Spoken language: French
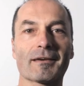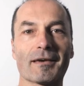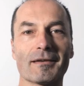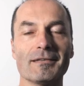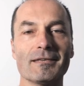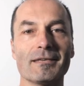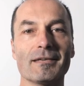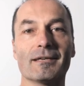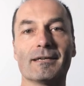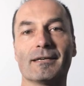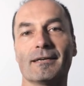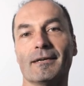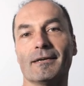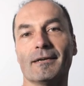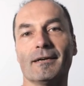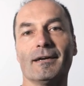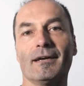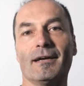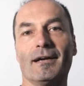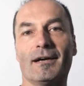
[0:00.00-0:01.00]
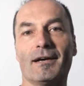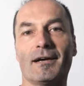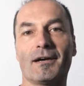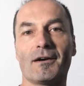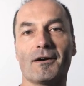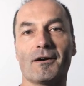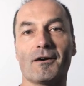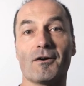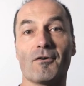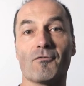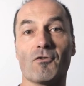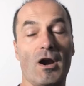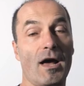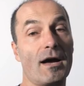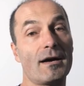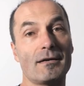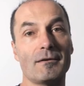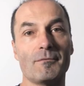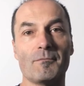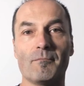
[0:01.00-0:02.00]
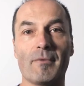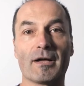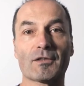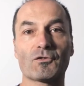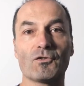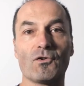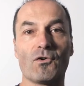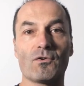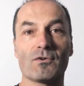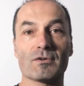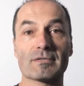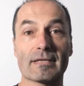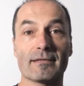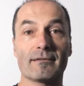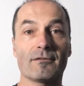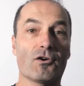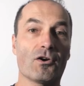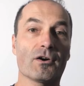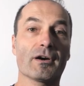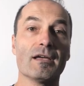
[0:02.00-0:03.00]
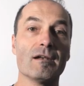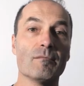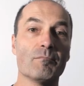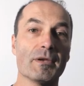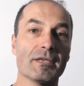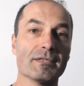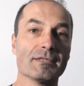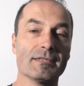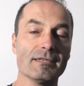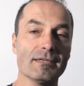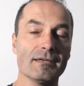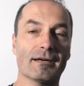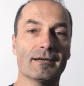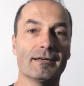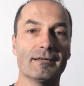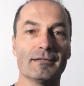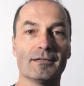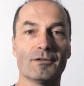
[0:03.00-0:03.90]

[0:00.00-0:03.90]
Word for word: trainings. voilà, maintenant c'était un réel plaisir